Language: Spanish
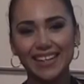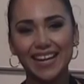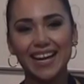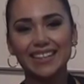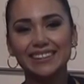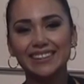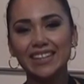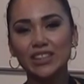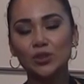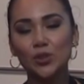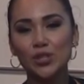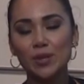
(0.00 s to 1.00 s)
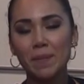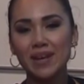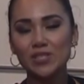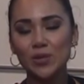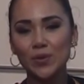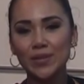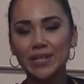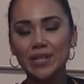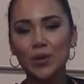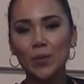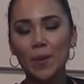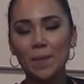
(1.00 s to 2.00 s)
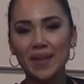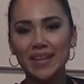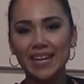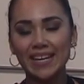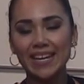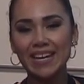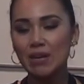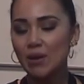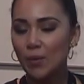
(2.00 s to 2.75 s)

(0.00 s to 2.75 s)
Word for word: Así es, el más contenido obviamente aquí,